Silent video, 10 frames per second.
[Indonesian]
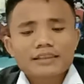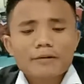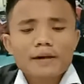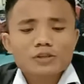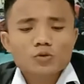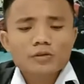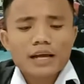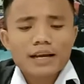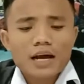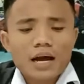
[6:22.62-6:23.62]
Kita masuk
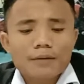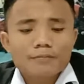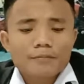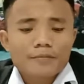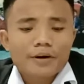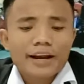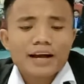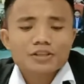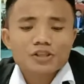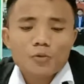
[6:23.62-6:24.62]
dalam
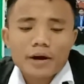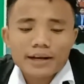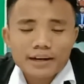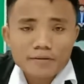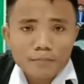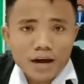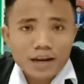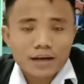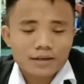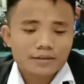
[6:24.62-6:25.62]
reaksi wakil
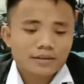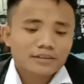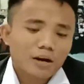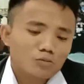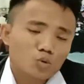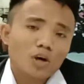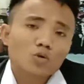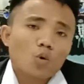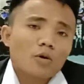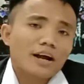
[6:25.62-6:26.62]
gembala dalam
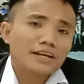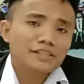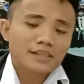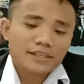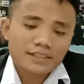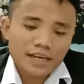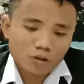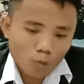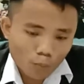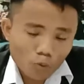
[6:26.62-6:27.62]
suatu organisasi
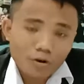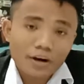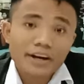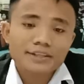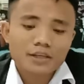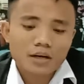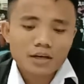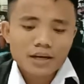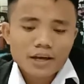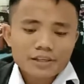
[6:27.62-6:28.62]
ataupun gereja.